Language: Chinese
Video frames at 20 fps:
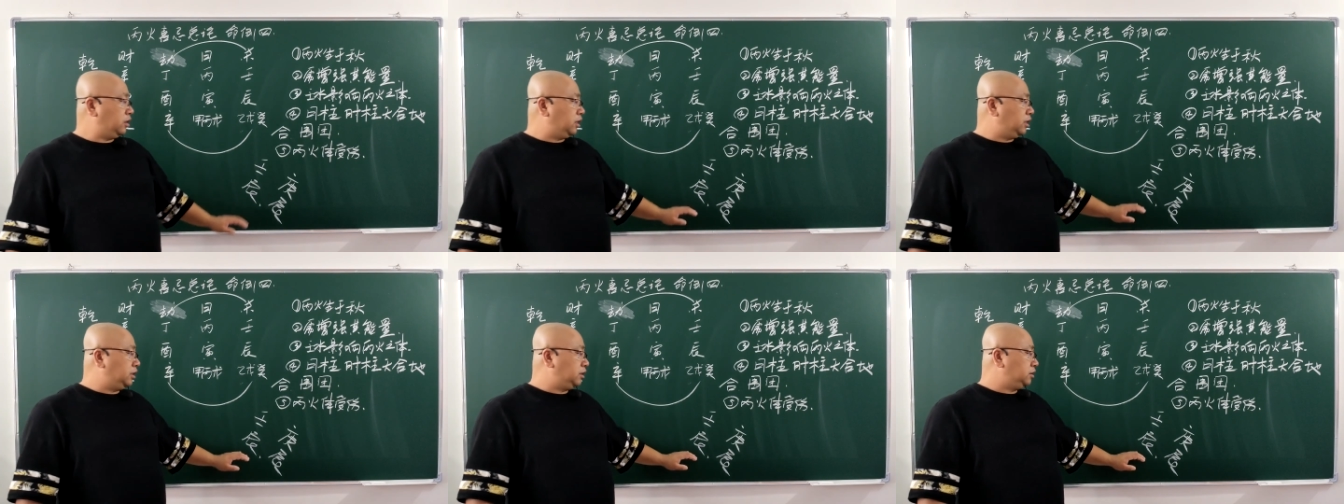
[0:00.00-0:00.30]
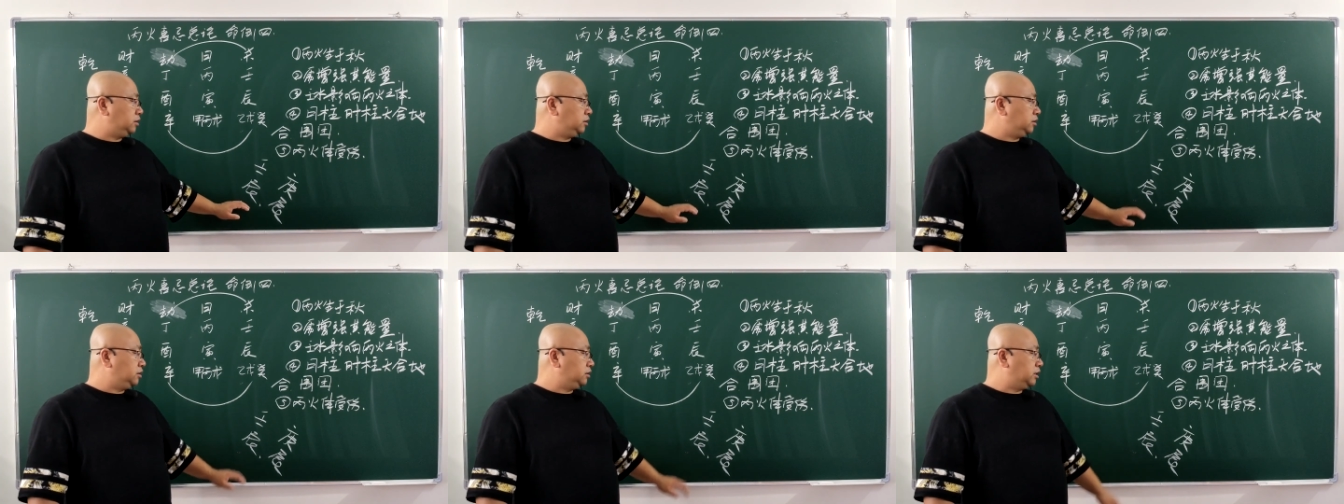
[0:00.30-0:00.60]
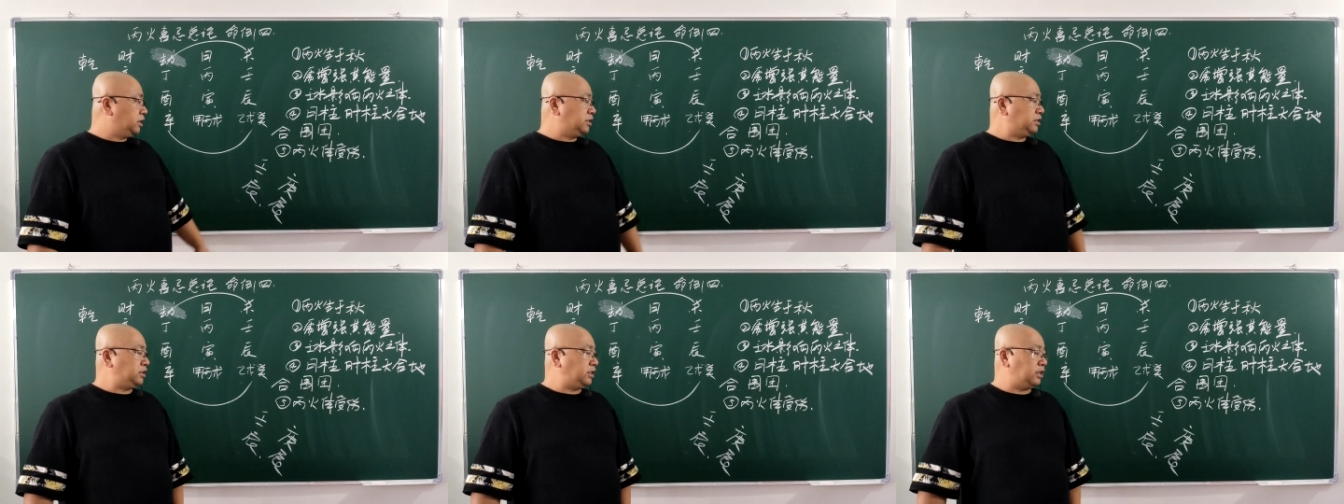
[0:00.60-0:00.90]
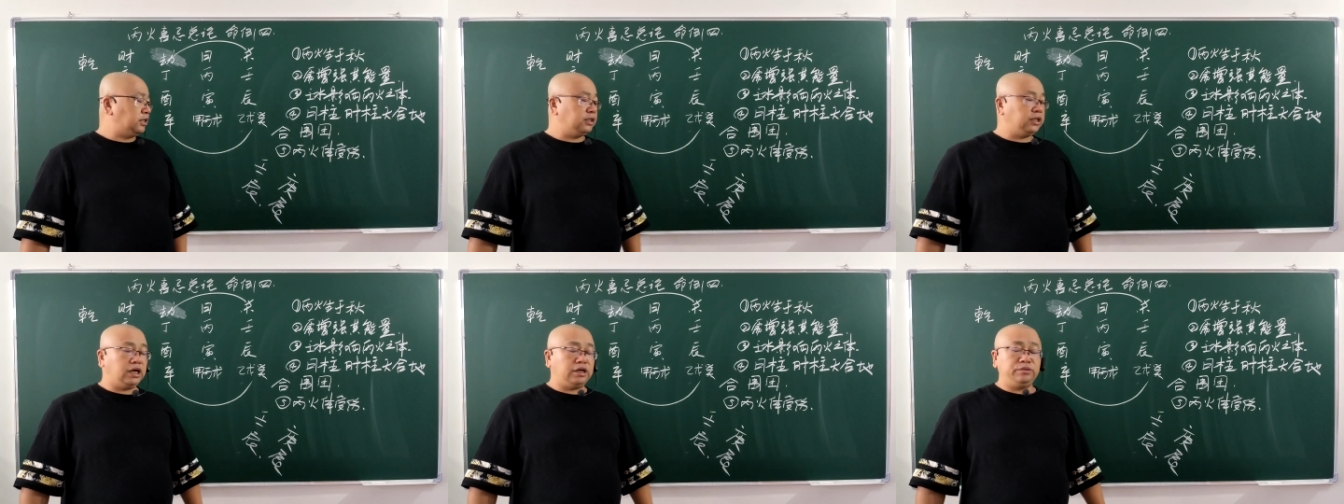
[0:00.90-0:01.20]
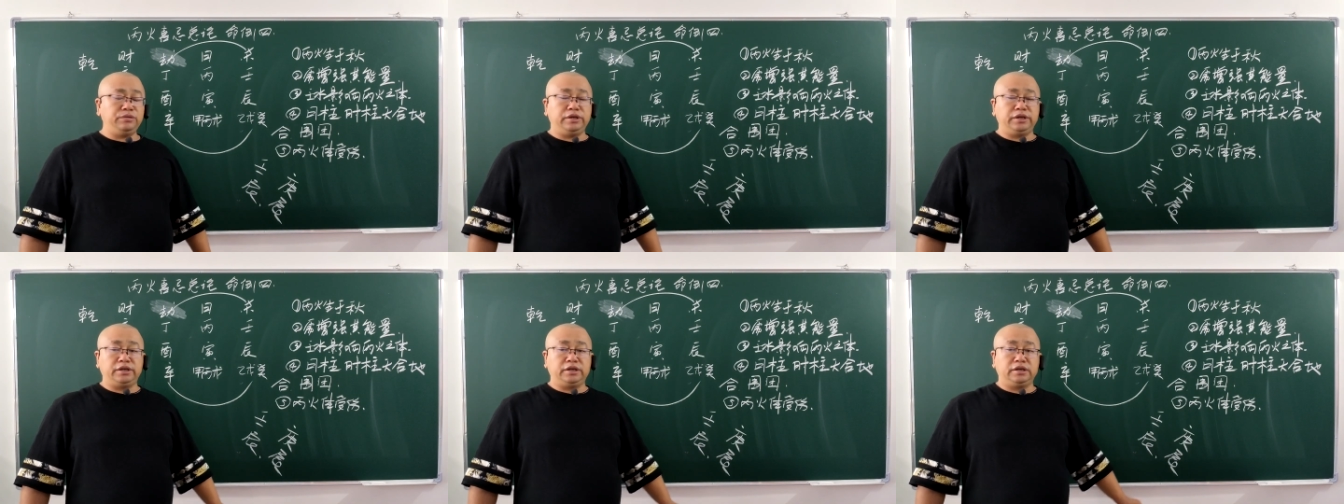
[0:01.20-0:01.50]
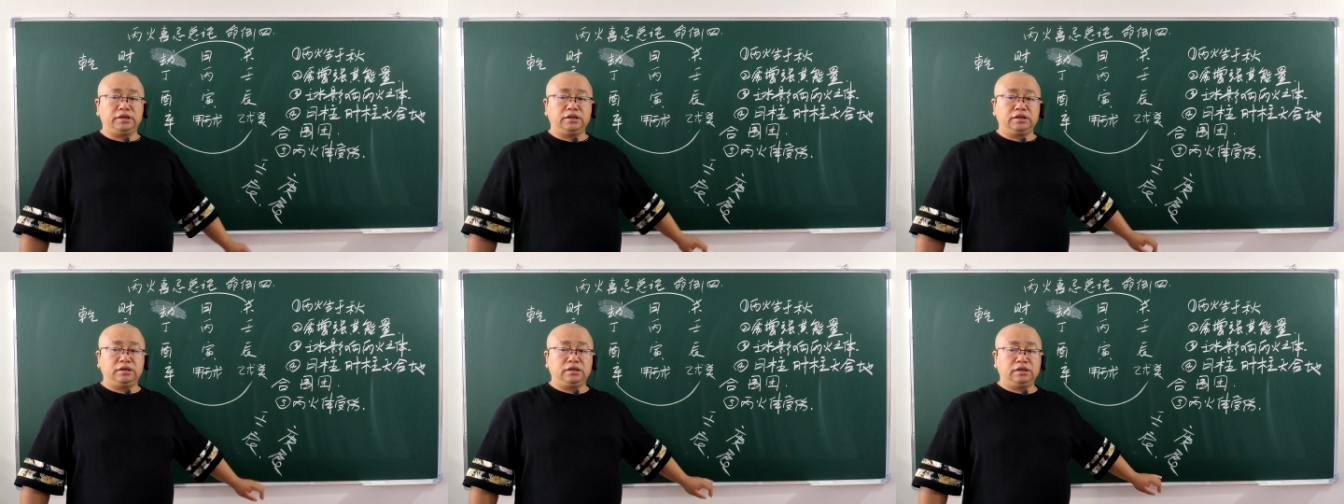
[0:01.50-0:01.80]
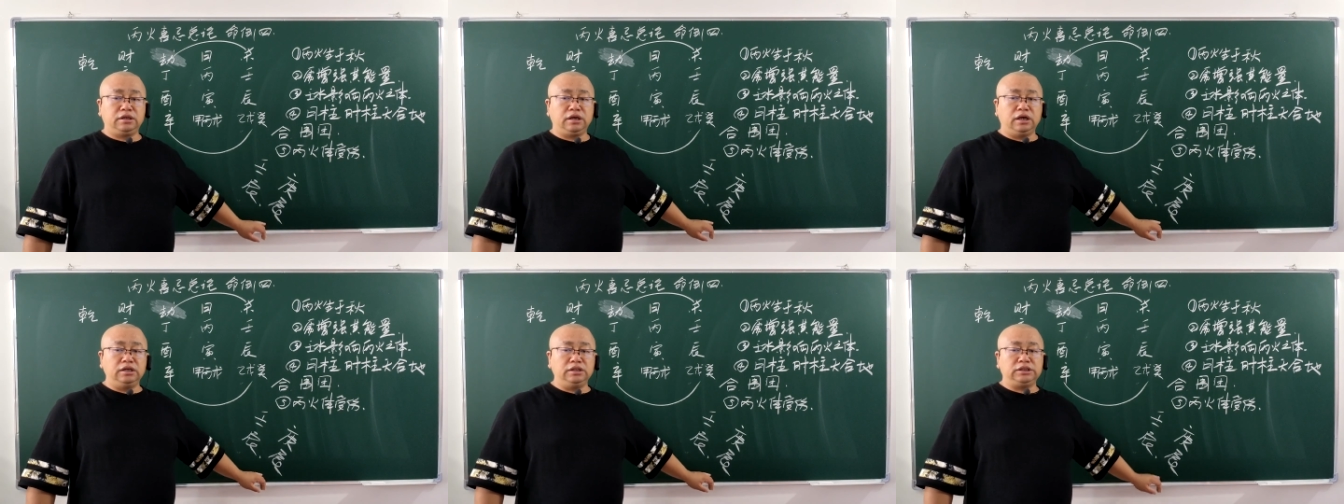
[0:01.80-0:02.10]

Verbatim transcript: 庚辰流年，这种